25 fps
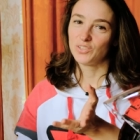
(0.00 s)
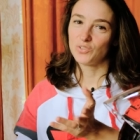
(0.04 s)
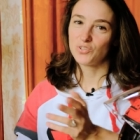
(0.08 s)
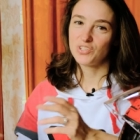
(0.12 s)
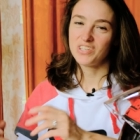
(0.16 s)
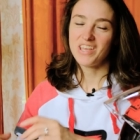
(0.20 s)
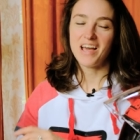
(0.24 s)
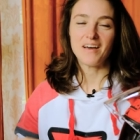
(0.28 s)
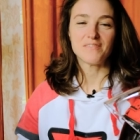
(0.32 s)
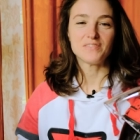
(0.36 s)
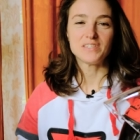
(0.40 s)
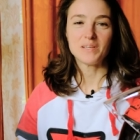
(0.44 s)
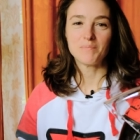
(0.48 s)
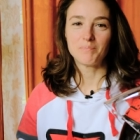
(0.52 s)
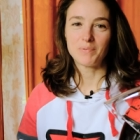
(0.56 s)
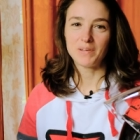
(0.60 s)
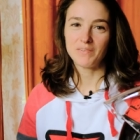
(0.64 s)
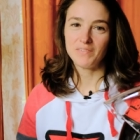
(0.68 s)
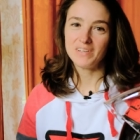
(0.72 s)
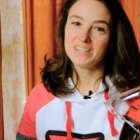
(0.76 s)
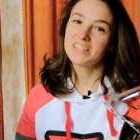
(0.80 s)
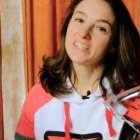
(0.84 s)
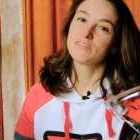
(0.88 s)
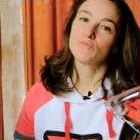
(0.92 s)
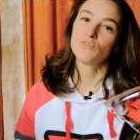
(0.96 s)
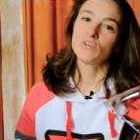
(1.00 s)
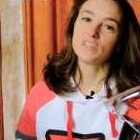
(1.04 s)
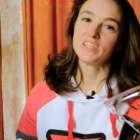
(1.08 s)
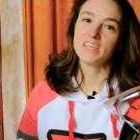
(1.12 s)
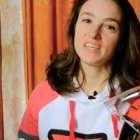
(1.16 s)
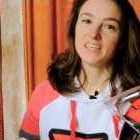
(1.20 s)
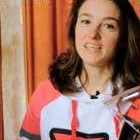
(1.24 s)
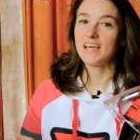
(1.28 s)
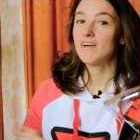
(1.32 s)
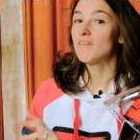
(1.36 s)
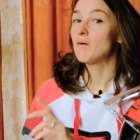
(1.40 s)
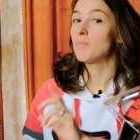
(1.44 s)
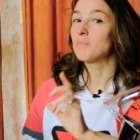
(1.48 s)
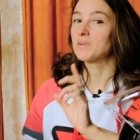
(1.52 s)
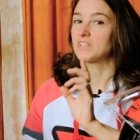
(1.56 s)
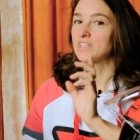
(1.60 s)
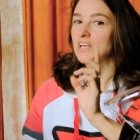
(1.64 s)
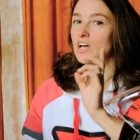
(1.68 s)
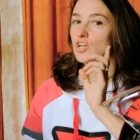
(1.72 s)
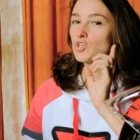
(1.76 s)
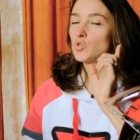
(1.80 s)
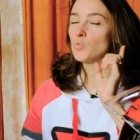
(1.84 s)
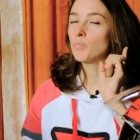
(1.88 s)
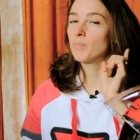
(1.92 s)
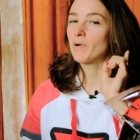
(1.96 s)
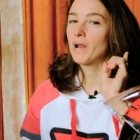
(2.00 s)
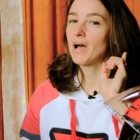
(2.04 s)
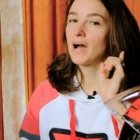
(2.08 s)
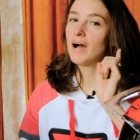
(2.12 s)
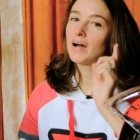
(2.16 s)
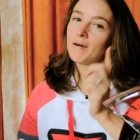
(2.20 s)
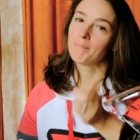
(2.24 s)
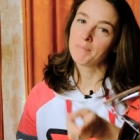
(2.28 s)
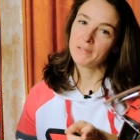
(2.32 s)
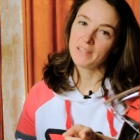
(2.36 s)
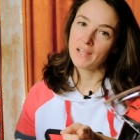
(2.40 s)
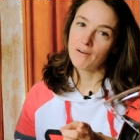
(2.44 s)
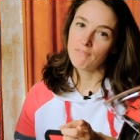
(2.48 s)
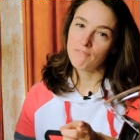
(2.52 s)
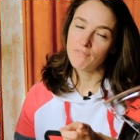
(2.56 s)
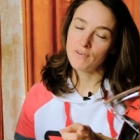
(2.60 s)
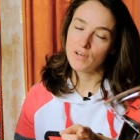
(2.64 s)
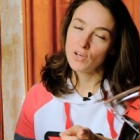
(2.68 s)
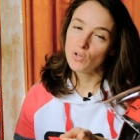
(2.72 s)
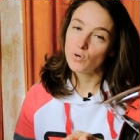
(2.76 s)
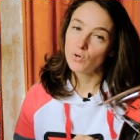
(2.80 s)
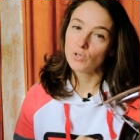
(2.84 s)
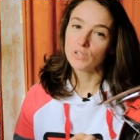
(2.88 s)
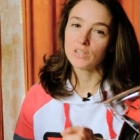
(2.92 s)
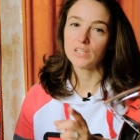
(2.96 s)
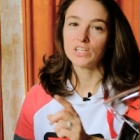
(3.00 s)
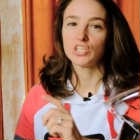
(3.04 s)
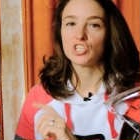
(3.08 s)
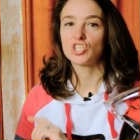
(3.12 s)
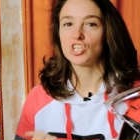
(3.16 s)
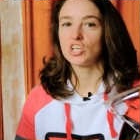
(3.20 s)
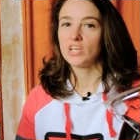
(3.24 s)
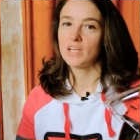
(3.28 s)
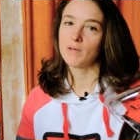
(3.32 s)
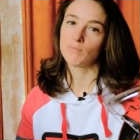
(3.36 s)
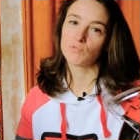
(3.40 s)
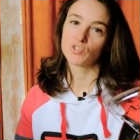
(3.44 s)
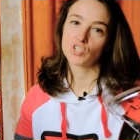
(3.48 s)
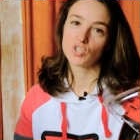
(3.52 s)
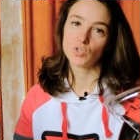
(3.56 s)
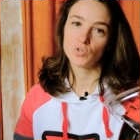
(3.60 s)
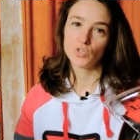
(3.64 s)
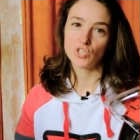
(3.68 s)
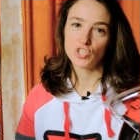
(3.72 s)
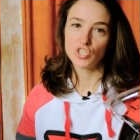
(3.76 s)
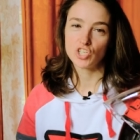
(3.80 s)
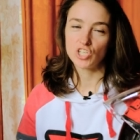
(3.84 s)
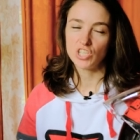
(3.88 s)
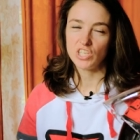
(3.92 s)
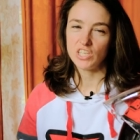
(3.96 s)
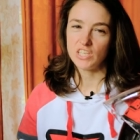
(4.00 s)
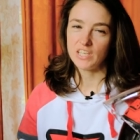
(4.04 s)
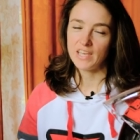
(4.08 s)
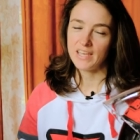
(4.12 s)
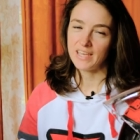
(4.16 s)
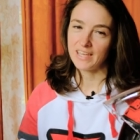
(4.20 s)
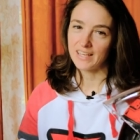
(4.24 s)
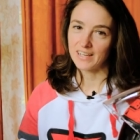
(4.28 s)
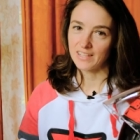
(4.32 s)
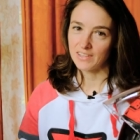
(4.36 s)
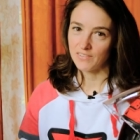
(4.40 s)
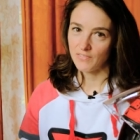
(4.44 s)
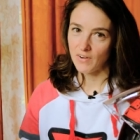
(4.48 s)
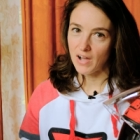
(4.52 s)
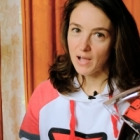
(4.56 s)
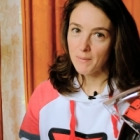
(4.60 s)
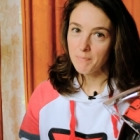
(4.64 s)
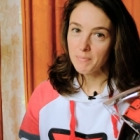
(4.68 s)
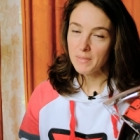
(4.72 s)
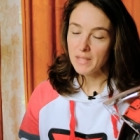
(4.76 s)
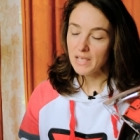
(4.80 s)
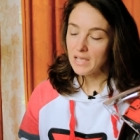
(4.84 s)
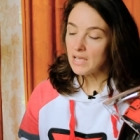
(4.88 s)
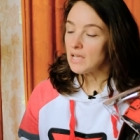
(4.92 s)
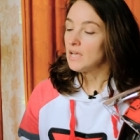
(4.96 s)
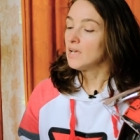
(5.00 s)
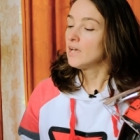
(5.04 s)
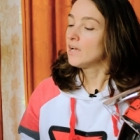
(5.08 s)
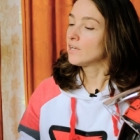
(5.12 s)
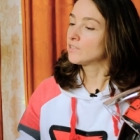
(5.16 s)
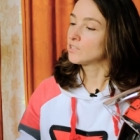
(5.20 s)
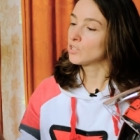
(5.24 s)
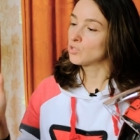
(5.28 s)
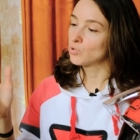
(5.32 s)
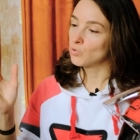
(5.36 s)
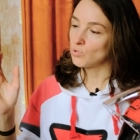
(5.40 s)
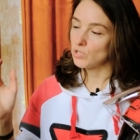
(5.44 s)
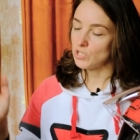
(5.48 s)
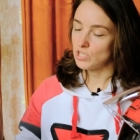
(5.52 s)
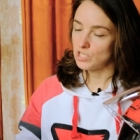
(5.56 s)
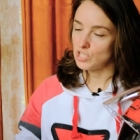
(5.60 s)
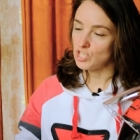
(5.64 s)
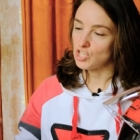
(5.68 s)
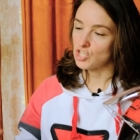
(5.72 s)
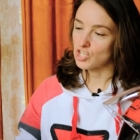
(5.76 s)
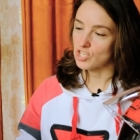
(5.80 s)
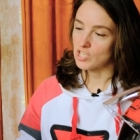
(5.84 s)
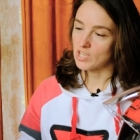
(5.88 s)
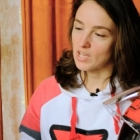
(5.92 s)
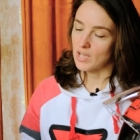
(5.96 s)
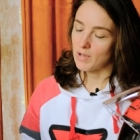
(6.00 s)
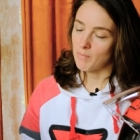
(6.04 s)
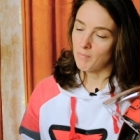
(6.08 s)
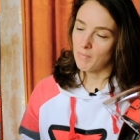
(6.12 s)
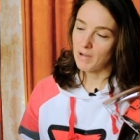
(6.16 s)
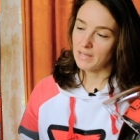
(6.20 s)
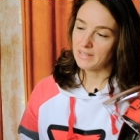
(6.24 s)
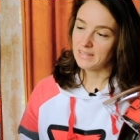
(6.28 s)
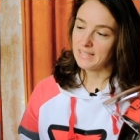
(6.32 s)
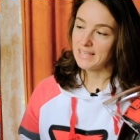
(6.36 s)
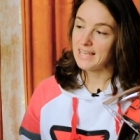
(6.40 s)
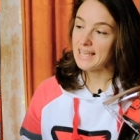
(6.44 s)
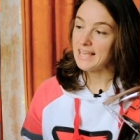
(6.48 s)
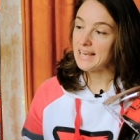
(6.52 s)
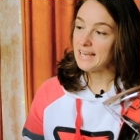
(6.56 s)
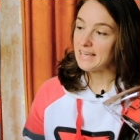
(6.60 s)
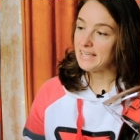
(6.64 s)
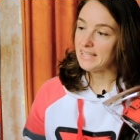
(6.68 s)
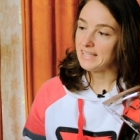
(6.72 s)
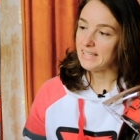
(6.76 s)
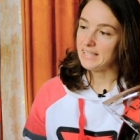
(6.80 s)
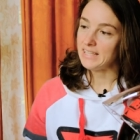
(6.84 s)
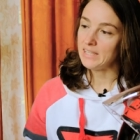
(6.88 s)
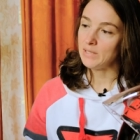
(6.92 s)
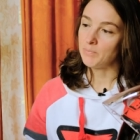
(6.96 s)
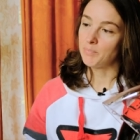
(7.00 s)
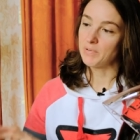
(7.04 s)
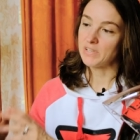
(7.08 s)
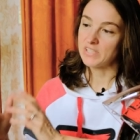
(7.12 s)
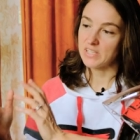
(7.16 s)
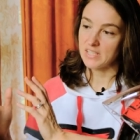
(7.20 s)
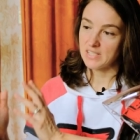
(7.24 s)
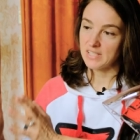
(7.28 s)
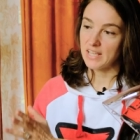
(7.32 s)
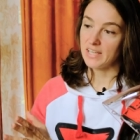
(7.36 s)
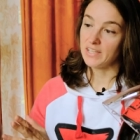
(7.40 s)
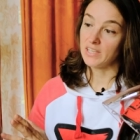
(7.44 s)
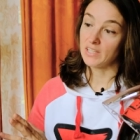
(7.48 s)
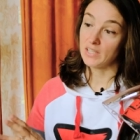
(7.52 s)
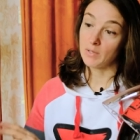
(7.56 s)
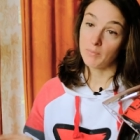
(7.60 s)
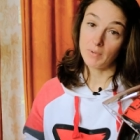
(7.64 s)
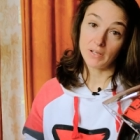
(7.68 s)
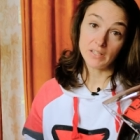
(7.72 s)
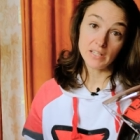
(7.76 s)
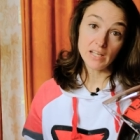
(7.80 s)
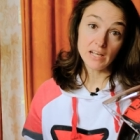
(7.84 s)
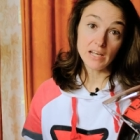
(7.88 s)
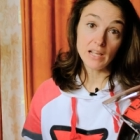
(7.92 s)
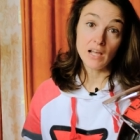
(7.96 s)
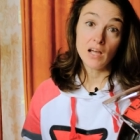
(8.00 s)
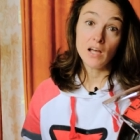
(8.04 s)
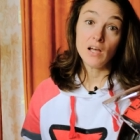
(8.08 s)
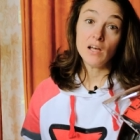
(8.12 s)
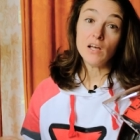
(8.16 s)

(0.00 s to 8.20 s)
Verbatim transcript: Друзья, всем привет! Сегодня я вам расскажу про обновленный шлем Shoei GT Air 2. Это туристическая модель, и при создании этой модели